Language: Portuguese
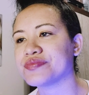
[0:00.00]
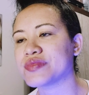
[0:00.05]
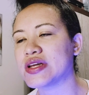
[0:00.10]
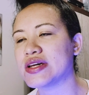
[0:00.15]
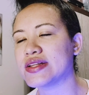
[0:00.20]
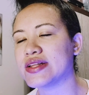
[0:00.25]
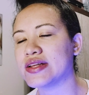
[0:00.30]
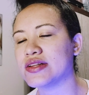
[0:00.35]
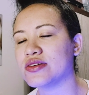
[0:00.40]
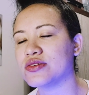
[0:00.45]

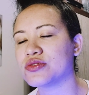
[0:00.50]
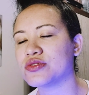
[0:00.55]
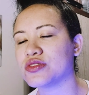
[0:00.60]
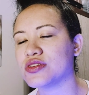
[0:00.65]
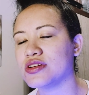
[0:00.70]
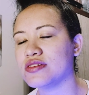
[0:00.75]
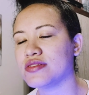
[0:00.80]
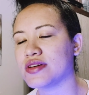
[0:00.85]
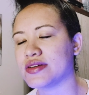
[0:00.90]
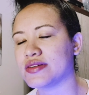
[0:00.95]
Entendeu?
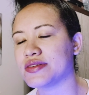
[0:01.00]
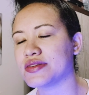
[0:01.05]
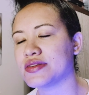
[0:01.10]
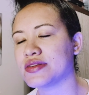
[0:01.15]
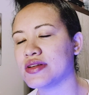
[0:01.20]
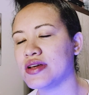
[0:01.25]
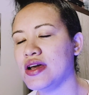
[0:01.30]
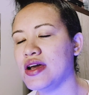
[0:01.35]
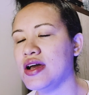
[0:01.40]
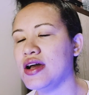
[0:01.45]
Toda
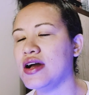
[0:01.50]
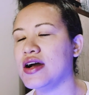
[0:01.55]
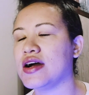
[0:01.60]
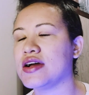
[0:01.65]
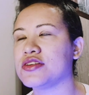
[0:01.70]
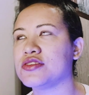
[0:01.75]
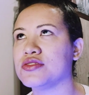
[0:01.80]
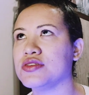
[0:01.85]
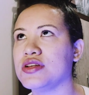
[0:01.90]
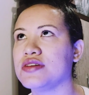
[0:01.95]
vez.
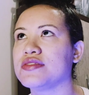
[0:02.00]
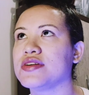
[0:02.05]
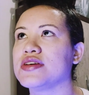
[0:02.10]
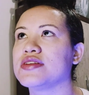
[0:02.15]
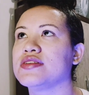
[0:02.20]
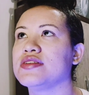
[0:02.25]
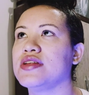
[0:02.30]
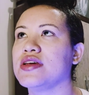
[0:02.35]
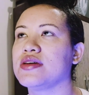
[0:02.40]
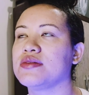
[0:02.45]
Aí toda
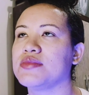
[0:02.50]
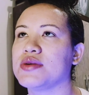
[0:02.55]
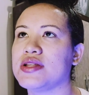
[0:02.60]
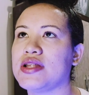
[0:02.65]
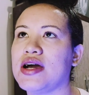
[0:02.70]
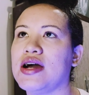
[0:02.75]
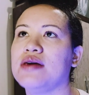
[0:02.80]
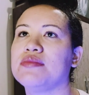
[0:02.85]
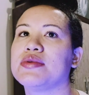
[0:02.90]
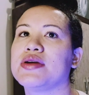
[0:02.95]
vez eu tenho que
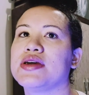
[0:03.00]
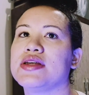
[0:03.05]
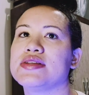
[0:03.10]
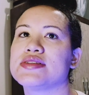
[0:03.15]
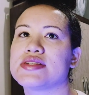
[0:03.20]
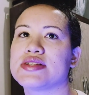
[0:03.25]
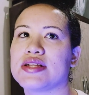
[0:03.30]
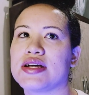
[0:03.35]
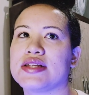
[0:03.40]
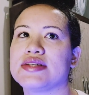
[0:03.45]
mandar para
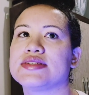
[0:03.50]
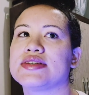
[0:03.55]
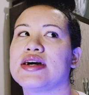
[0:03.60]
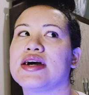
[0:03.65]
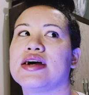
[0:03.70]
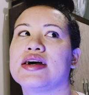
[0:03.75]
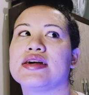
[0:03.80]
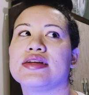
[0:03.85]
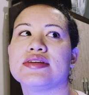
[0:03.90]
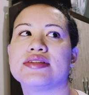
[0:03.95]
eles
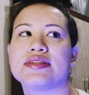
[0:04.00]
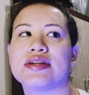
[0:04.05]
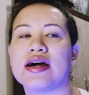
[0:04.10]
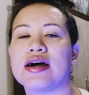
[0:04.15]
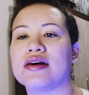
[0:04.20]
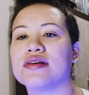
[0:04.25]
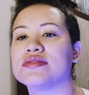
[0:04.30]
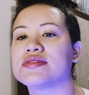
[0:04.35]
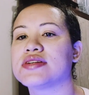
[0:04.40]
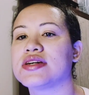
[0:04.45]
analisarem e
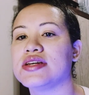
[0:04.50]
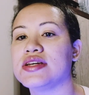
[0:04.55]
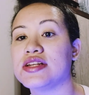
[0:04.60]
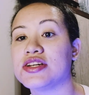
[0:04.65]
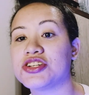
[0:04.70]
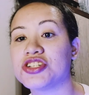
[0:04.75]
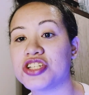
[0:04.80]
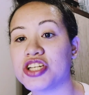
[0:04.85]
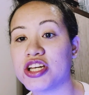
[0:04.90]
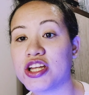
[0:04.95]
tal. Aí
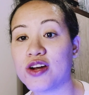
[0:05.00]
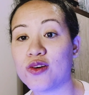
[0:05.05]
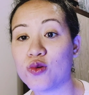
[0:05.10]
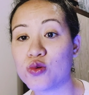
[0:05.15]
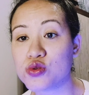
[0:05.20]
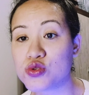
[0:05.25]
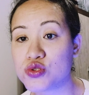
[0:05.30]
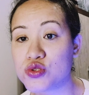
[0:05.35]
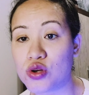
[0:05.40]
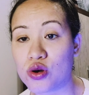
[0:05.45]
eles tiram
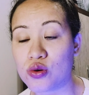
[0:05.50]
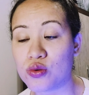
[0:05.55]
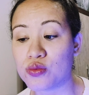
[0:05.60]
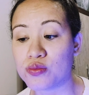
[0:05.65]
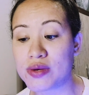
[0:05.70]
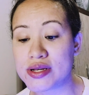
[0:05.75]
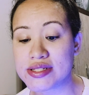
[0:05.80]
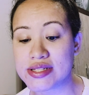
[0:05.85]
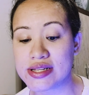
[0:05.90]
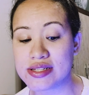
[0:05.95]
o som,
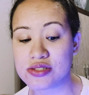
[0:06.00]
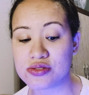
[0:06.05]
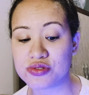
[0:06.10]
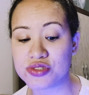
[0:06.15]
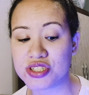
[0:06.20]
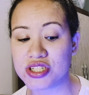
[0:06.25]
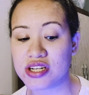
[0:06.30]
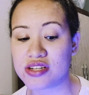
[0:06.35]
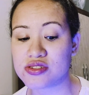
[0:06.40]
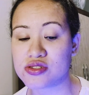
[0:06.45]
mas eles não
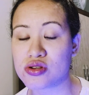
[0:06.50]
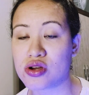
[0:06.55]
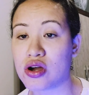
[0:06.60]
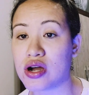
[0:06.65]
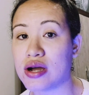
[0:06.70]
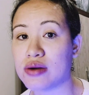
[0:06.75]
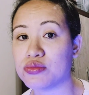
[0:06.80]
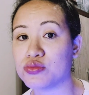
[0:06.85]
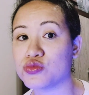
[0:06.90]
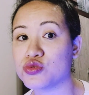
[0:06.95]
tiram
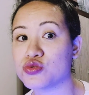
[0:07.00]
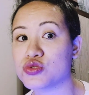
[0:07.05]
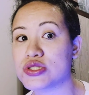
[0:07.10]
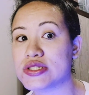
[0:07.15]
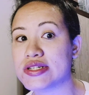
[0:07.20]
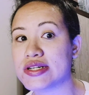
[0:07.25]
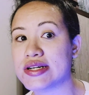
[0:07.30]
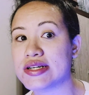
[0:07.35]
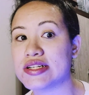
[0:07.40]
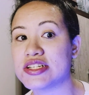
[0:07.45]
só a
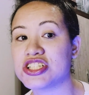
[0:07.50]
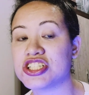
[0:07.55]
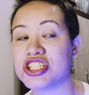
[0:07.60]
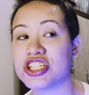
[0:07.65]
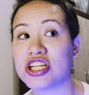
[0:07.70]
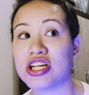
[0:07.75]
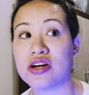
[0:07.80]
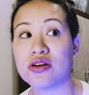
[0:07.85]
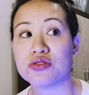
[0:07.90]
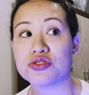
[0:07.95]
música, eles
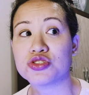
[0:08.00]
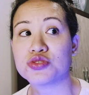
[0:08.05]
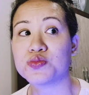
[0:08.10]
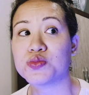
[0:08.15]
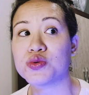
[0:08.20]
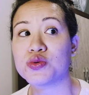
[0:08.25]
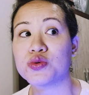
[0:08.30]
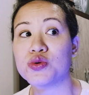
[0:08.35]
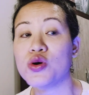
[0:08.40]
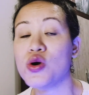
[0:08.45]
tiram,
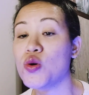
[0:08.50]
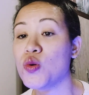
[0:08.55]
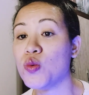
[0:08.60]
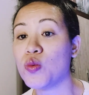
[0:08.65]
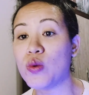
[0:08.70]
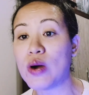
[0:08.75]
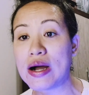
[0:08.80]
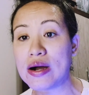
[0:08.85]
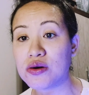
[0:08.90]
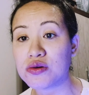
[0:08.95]
tipo,
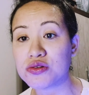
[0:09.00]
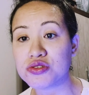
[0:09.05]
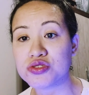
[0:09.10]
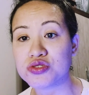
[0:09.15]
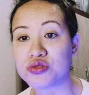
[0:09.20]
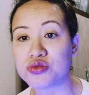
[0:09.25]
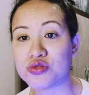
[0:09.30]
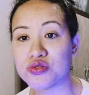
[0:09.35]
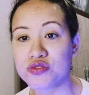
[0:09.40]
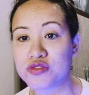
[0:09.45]
o
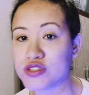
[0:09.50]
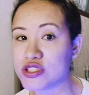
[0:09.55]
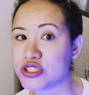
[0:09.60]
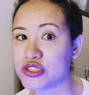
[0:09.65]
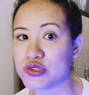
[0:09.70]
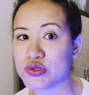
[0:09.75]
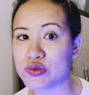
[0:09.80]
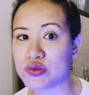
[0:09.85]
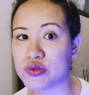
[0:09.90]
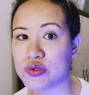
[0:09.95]
áudio do
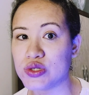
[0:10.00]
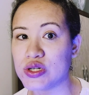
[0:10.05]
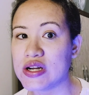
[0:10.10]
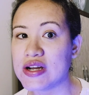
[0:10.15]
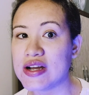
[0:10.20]
vídeo.